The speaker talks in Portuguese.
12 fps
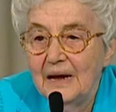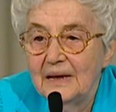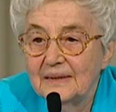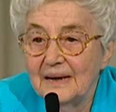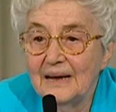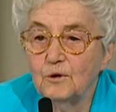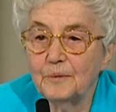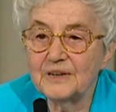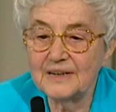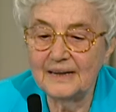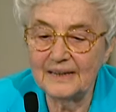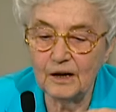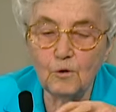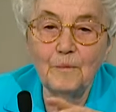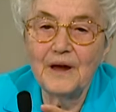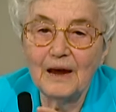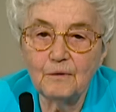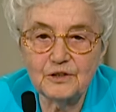É preciso
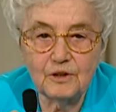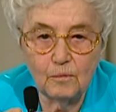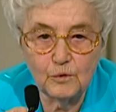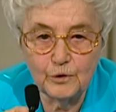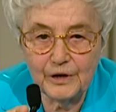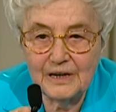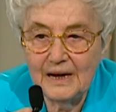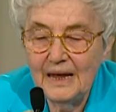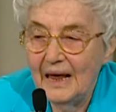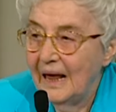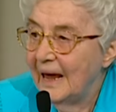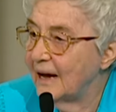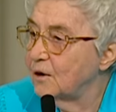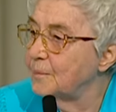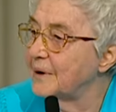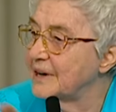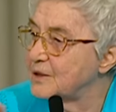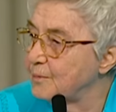considerar tudo isso.
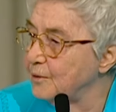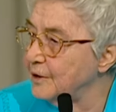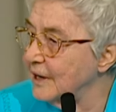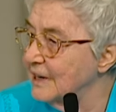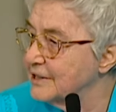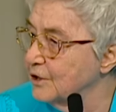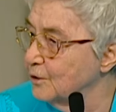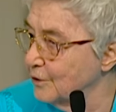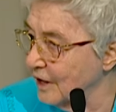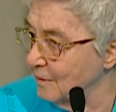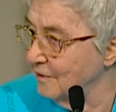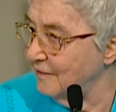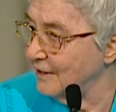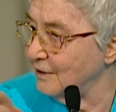Considerando como é este amor,